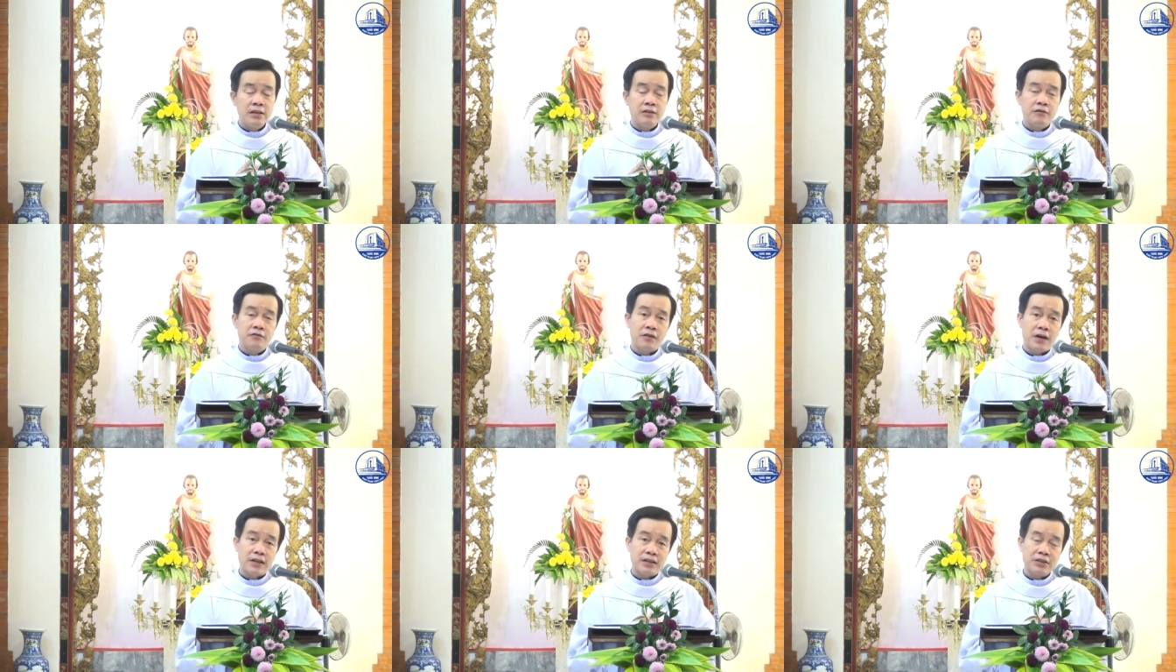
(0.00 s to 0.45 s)

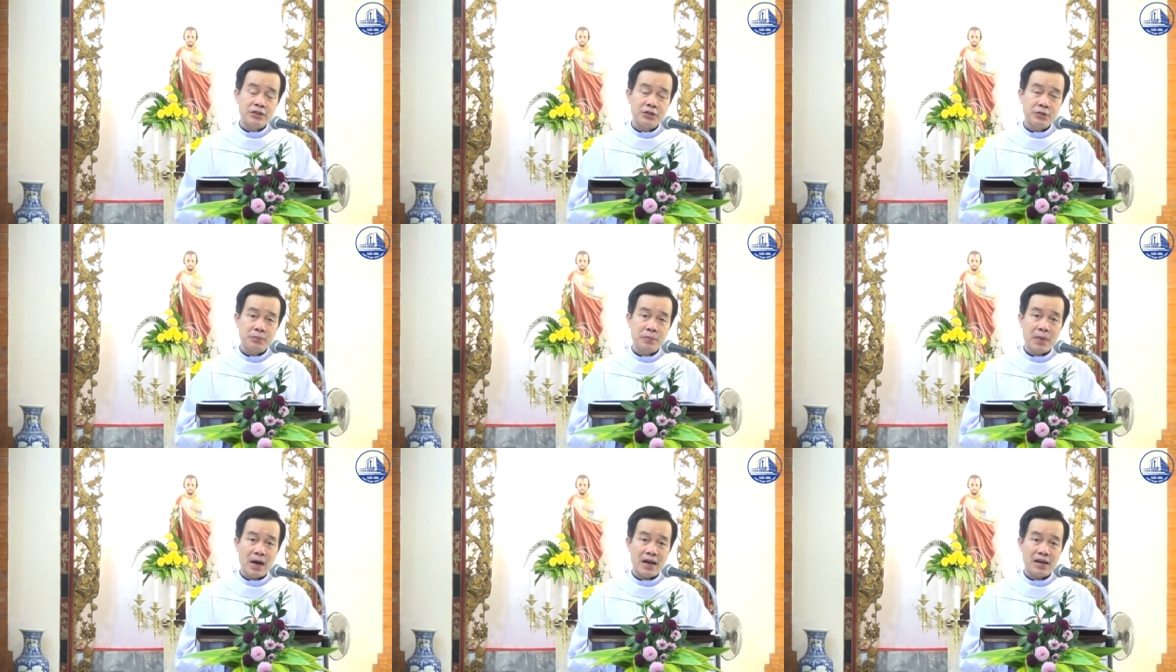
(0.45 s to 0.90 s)
và
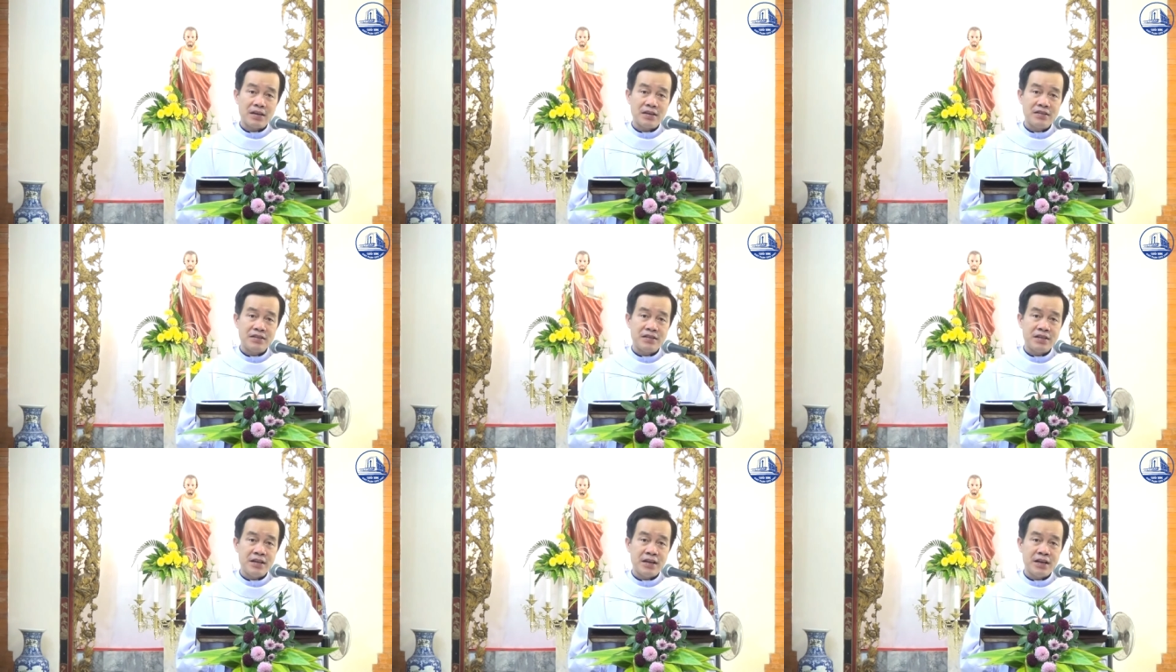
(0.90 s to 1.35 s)
thương bạn
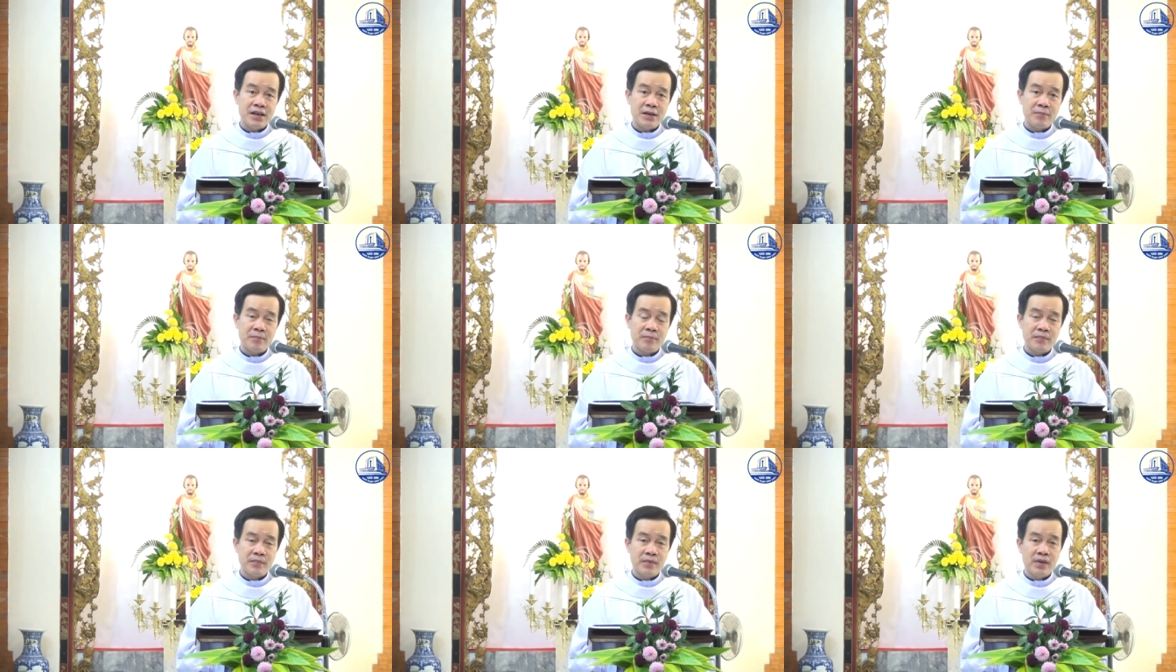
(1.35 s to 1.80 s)
chị
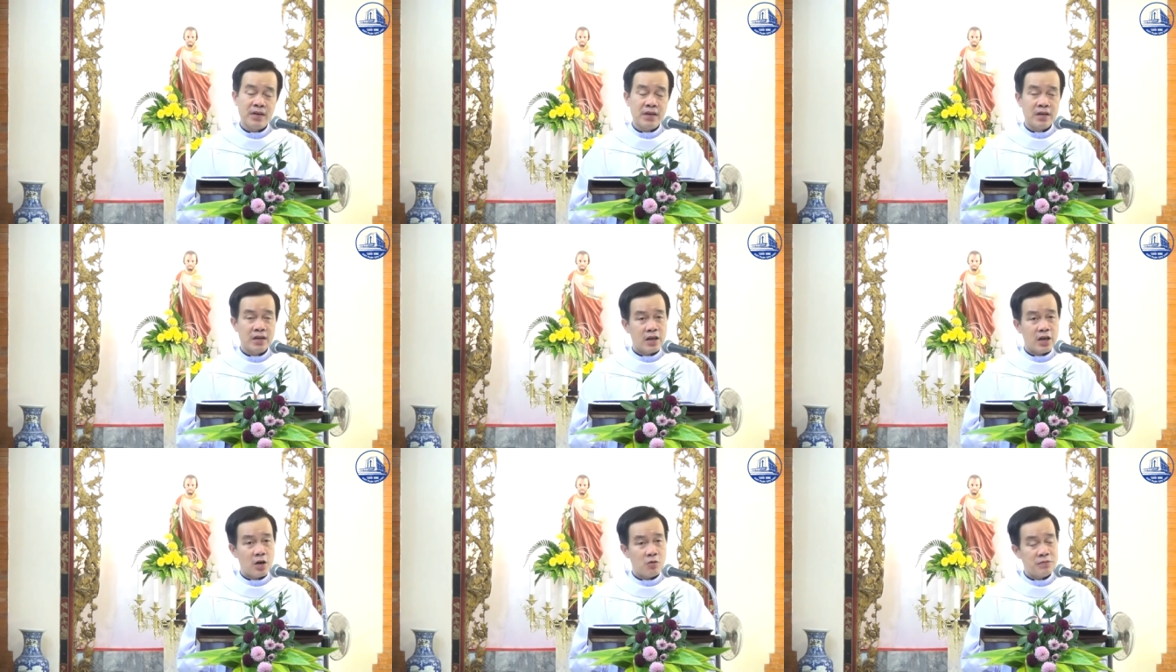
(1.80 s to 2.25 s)
em
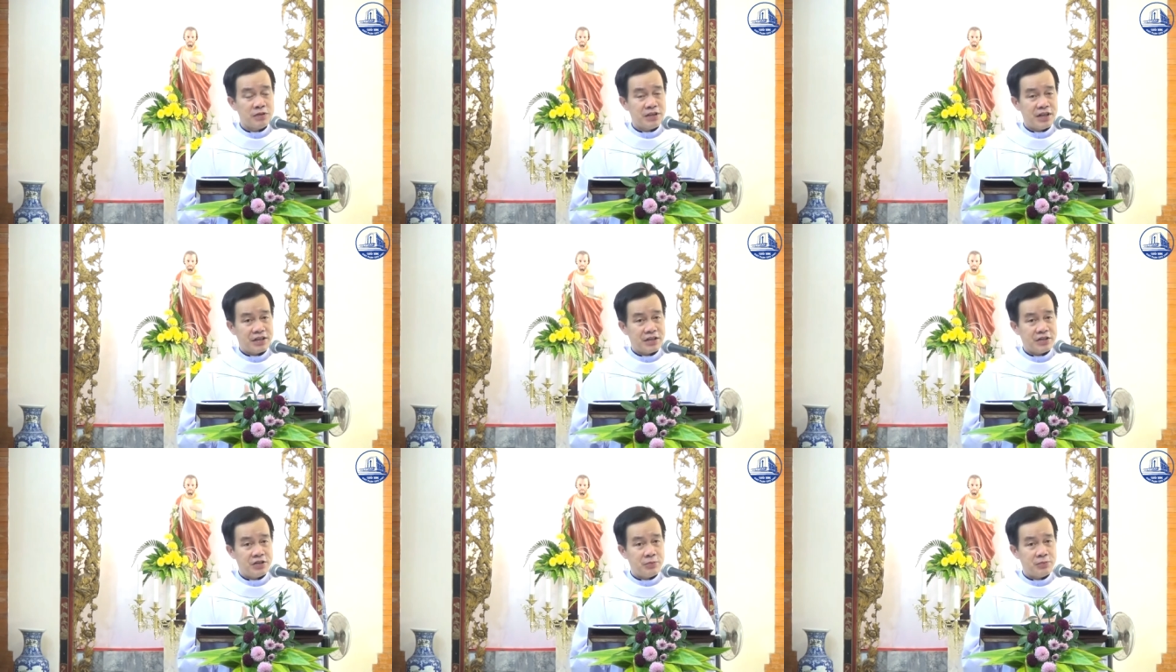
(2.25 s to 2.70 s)
không
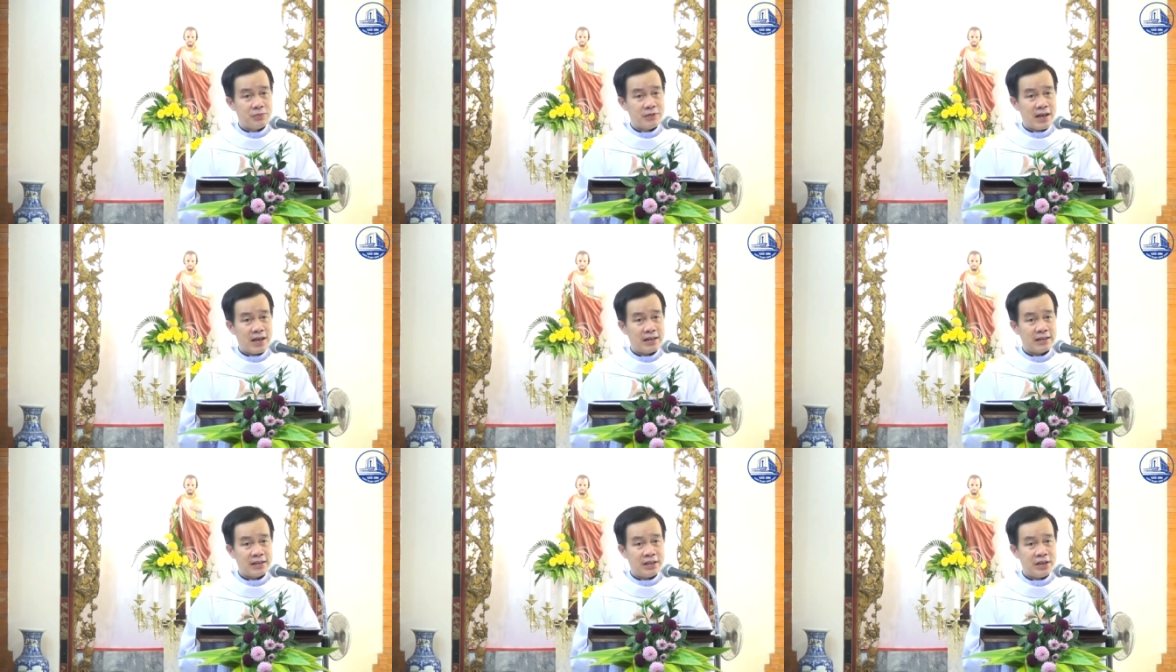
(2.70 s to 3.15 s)
những chúng
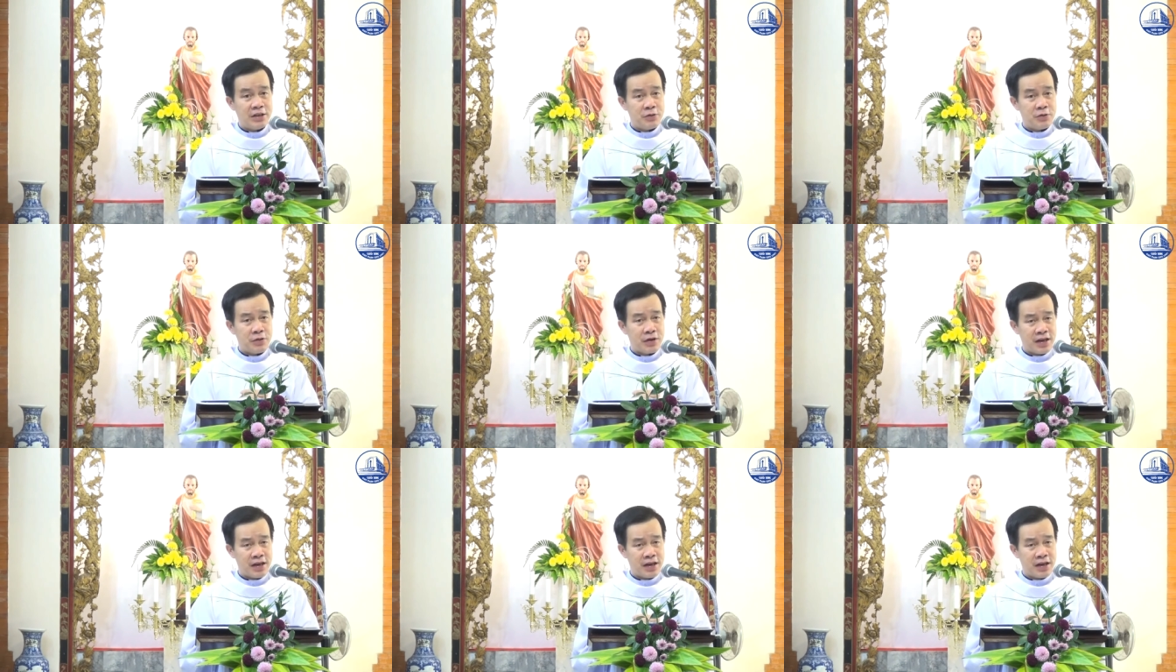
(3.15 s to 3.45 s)
ta thiếu